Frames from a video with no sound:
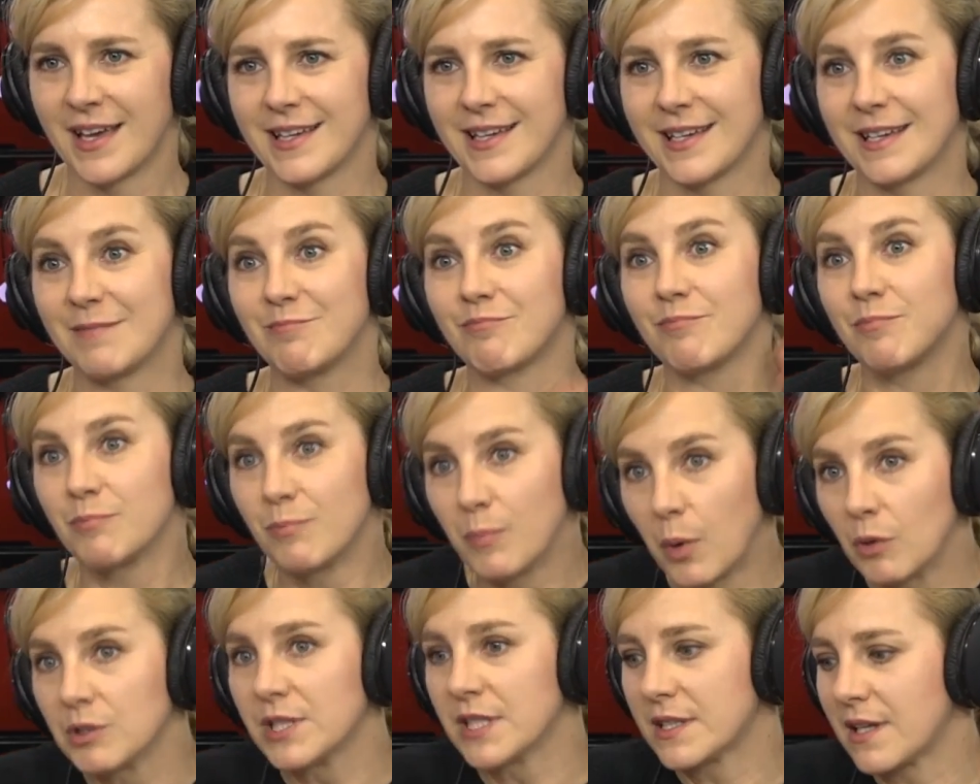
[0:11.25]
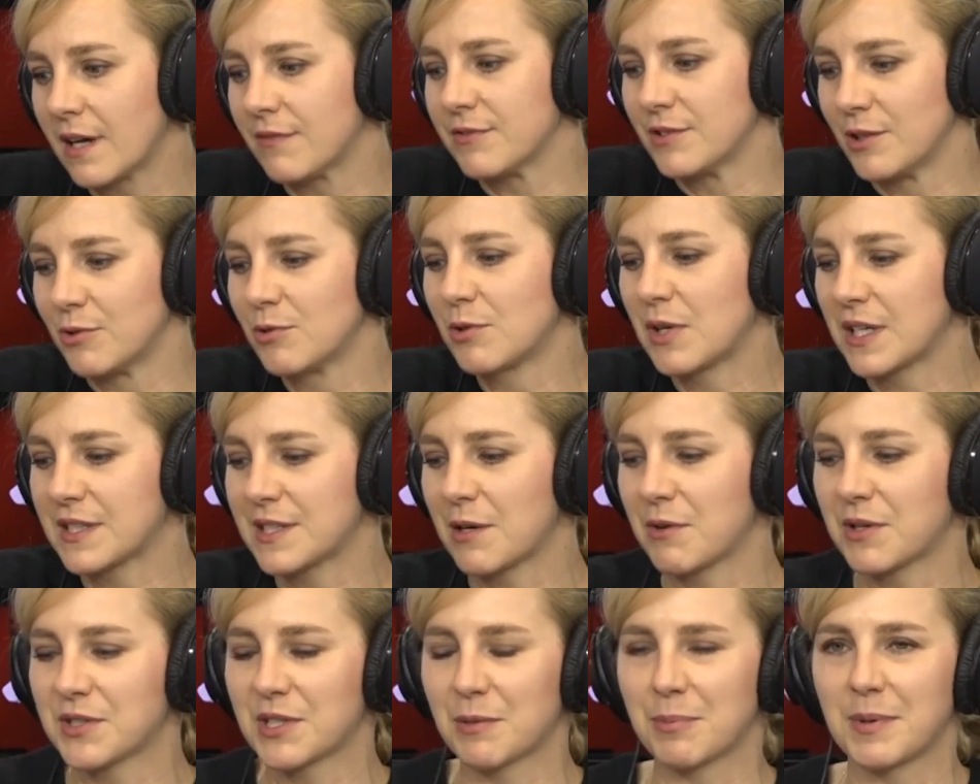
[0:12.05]
E, bo niedawno
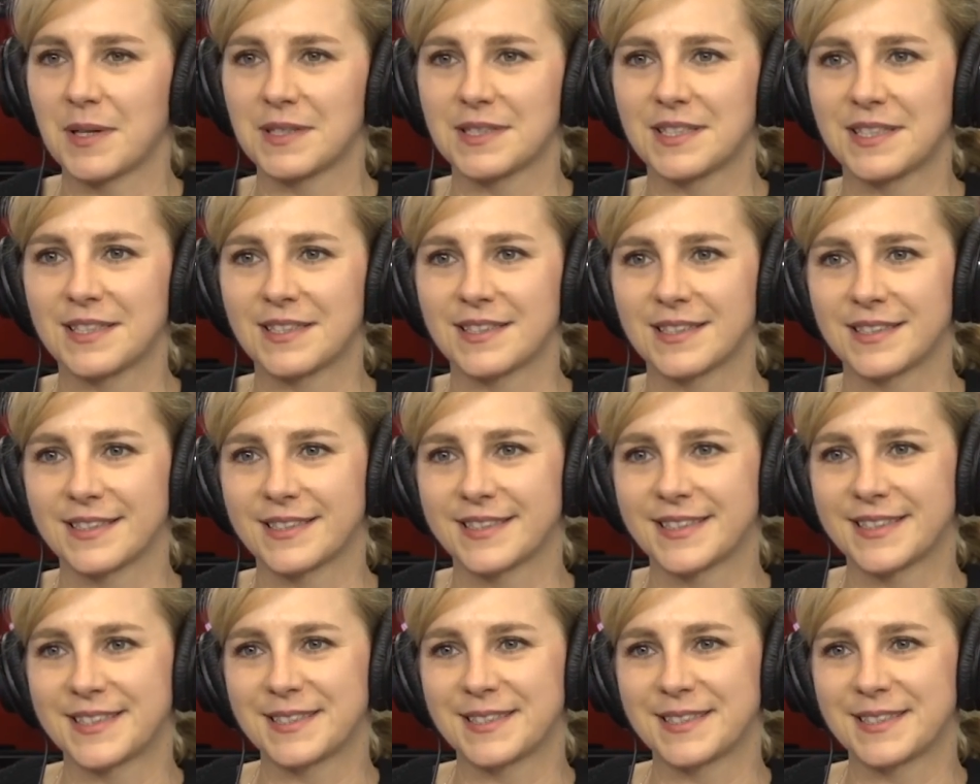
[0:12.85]
ukazała się pani e,